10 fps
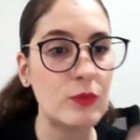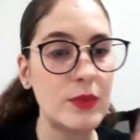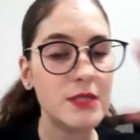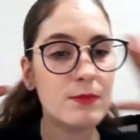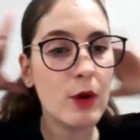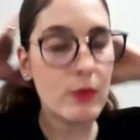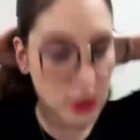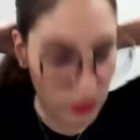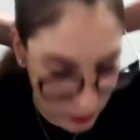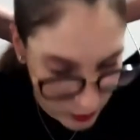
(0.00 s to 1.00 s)

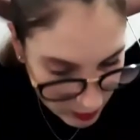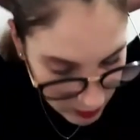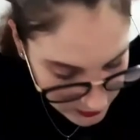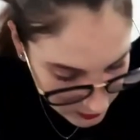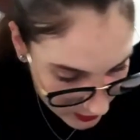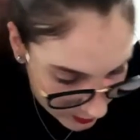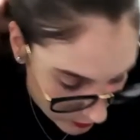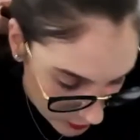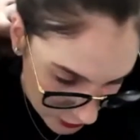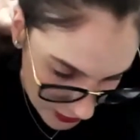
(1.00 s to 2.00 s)
principalmente por causa da
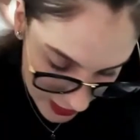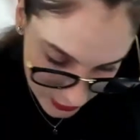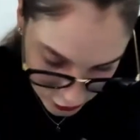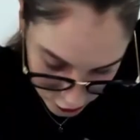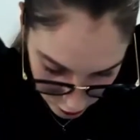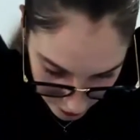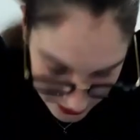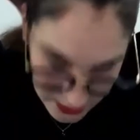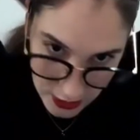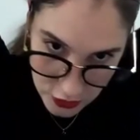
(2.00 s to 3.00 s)
quantidade de
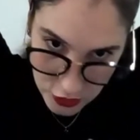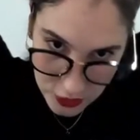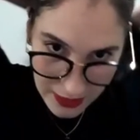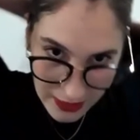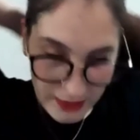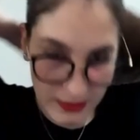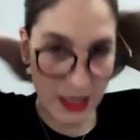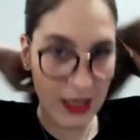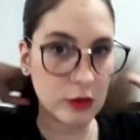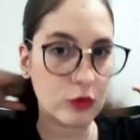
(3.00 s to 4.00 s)
coisas que a gente tem lá
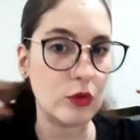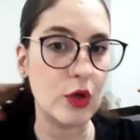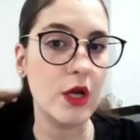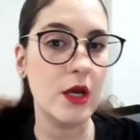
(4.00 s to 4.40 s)
dentro,